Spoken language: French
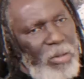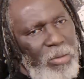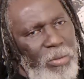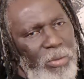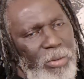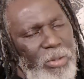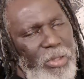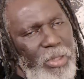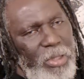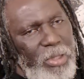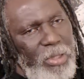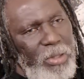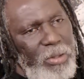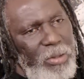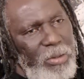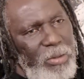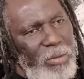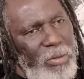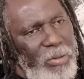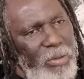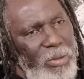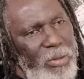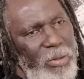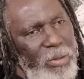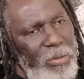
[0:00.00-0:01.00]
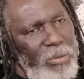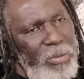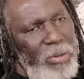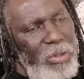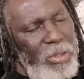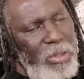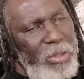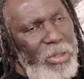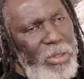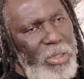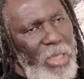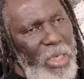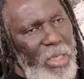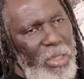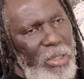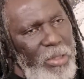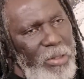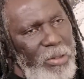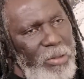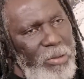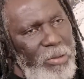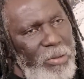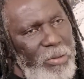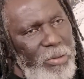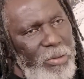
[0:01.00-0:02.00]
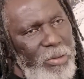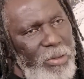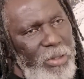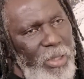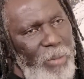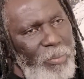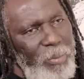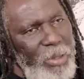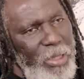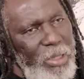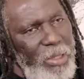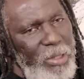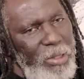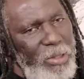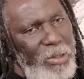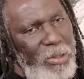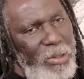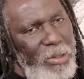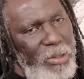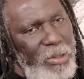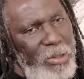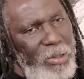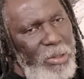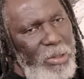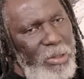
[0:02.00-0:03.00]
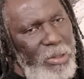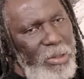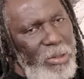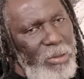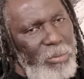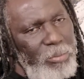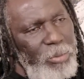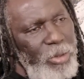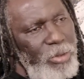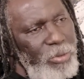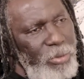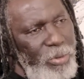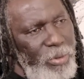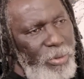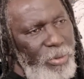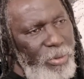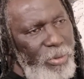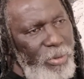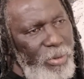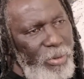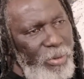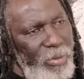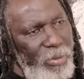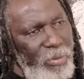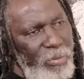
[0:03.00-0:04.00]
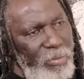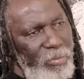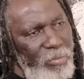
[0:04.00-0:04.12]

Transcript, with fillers: Écoutez, les coups d'État ne sont jamais une bonne solution.